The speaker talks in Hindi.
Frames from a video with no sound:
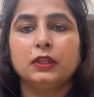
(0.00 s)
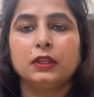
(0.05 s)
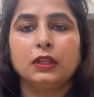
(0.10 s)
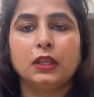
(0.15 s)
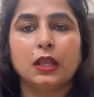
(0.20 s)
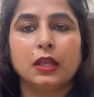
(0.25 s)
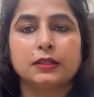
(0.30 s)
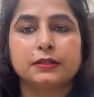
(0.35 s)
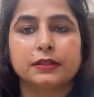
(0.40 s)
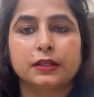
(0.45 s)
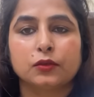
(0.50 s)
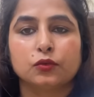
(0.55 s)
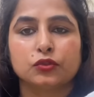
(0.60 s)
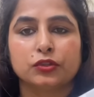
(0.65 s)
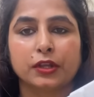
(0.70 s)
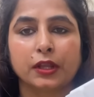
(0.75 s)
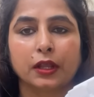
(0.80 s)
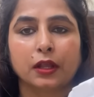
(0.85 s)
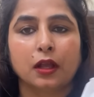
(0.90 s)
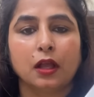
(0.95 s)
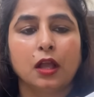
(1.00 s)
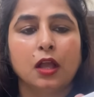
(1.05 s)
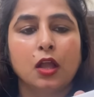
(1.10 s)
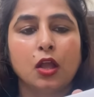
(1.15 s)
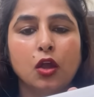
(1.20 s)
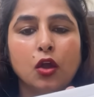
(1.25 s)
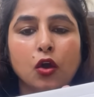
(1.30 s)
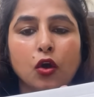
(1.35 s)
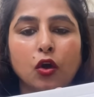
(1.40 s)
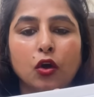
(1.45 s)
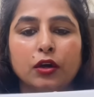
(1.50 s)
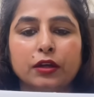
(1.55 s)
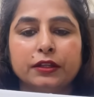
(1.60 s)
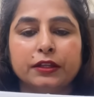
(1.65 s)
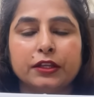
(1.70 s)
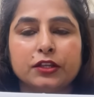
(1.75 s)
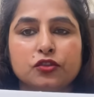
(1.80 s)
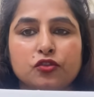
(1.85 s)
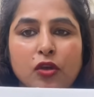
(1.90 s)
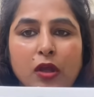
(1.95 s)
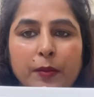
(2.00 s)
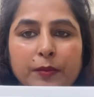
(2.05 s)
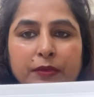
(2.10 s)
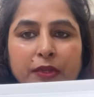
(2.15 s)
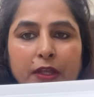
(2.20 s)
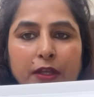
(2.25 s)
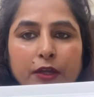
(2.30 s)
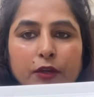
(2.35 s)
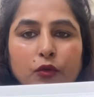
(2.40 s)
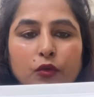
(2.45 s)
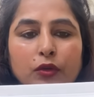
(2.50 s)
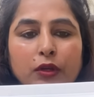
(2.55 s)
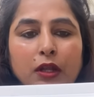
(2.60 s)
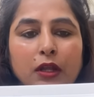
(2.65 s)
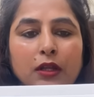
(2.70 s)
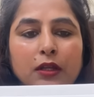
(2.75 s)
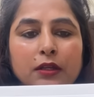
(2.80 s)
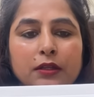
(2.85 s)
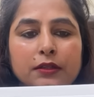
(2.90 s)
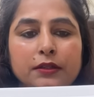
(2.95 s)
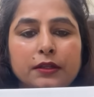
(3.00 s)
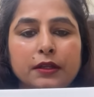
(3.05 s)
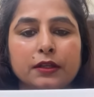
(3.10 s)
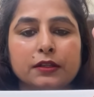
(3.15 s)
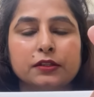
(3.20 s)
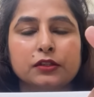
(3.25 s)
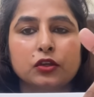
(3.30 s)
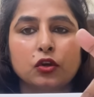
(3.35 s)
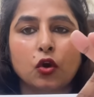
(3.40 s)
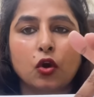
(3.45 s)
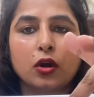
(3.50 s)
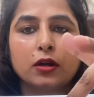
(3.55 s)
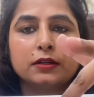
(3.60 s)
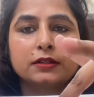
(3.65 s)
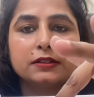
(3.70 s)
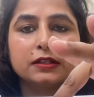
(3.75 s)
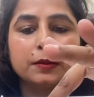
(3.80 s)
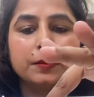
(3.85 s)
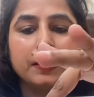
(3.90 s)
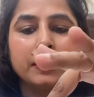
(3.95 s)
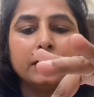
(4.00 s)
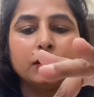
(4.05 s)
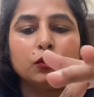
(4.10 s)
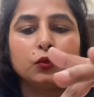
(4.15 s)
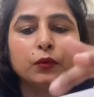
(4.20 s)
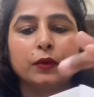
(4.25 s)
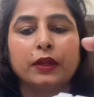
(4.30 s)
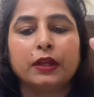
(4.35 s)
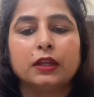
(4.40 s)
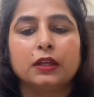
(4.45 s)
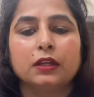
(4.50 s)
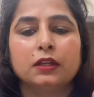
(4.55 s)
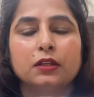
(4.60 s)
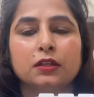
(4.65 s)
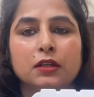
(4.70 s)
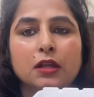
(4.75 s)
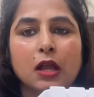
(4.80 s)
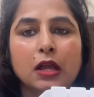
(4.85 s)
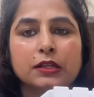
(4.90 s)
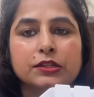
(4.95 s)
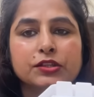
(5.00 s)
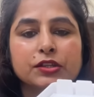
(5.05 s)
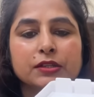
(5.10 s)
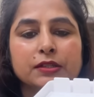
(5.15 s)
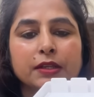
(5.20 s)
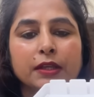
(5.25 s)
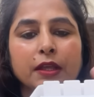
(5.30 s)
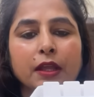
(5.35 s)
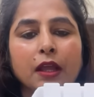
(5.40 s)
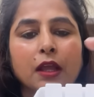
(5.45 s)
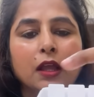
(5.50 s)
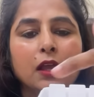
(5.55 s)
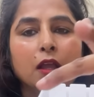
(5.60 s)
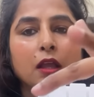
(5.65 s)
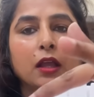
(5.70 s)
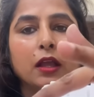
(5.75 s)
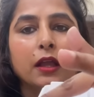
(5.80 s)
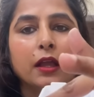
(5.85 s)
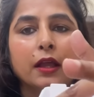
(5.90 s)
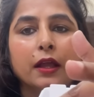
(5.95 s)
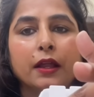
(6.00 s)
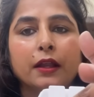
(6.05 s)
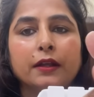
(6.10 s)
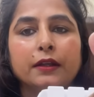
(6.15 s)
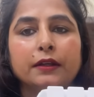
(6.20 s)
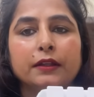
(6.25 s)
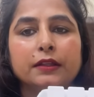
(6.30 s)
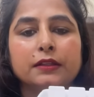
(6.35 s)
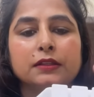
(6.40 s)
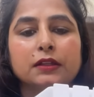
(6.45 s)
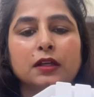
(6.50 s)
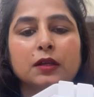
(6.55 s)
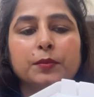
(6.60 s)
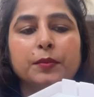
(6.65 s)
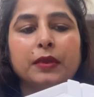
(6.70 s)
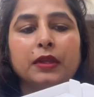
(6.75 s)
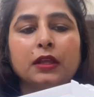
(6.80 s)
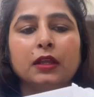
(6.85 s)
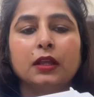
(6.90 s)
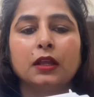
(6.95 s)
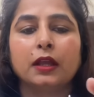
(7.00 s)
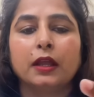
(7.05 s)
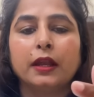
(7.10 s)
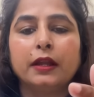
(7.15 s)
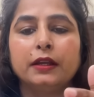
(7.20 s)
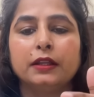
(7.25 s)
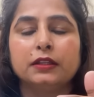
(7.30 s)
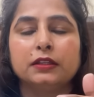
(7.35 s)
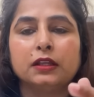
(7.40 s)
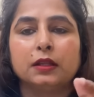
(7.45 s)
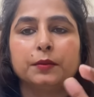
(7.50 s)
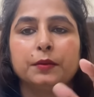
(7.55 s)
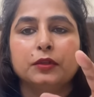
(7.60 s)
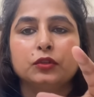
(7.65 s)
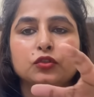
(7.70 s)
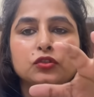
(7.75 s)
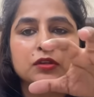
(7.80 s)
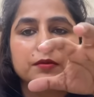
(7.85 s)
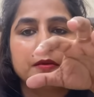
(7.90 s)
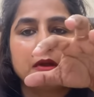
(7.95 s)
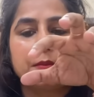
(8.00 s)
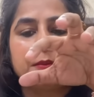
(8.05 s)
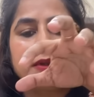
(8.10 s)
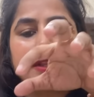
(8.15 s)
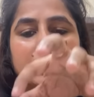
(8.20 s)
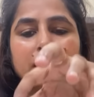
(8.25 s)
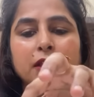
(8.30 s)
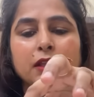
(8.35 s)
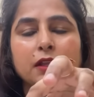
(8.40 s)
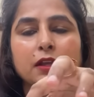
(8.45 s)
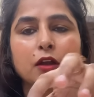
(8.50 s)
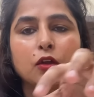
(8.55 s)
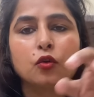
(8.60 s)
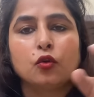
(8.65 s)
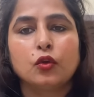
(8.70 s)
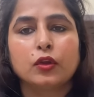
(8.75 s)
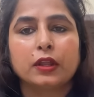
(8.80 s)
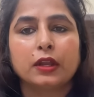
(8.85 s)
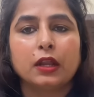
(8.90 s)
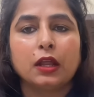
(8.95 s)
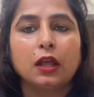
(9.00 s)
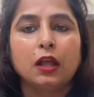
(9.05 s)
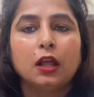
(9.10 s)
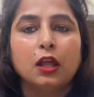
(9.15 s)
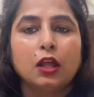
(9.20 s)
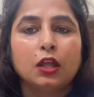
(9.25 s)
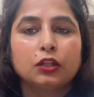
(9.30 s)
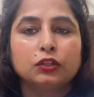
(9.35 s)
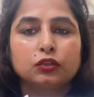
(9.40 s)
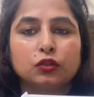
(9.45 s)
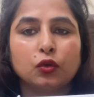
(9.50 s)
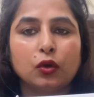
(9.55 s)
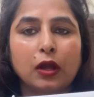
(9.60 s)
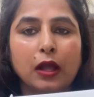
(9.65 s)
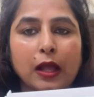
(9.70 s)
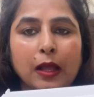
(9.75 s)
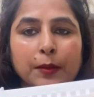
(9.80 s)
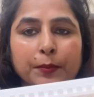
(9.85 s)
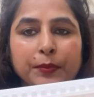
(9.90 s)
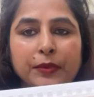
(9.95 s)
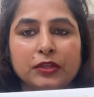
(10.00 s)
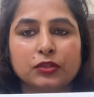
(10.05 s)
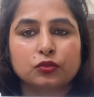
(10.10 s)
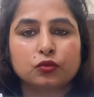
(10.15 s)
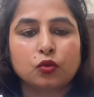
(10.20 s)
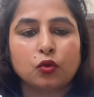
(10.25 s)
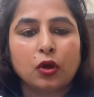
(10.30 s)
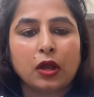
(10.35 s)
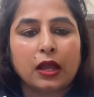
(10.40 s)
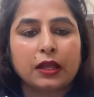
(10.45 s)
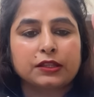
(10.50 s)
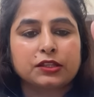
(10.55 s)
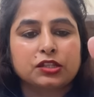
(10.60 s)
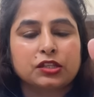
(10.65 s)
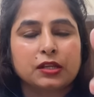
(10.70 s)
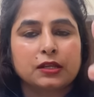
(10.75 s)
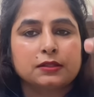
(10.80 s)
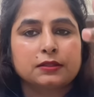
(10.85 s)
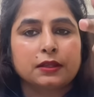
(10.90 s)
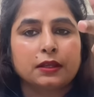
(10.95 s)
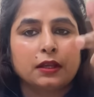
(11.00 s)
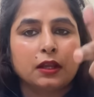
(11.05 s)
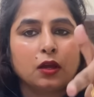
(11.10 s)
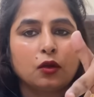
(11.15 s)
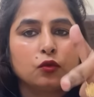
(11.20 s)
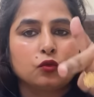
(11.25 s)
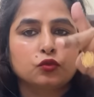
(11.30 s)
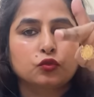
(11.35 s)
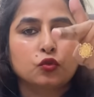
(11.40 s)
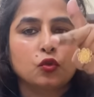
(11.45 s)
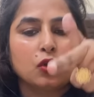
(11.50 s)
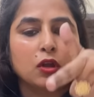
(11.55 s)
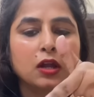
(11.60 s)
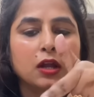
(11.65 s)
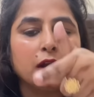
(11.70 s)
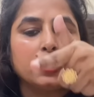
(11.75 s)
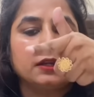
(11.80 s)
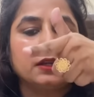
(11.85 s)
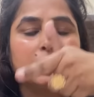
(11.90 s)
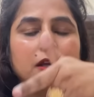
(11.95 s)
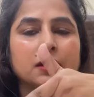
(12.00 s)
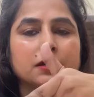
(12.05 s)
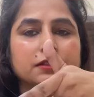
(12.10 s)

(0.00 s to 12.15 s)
ये ऐसे हो जाएगा और ये जो आप देख रहे हो ना ये स्लॉट से बने हुए हैं खांचे से एंड इधर भी एंड इधर भी तो जब आप टिक्की रखोगे ना तो आप इसको अच्छे से ना उसको कट कर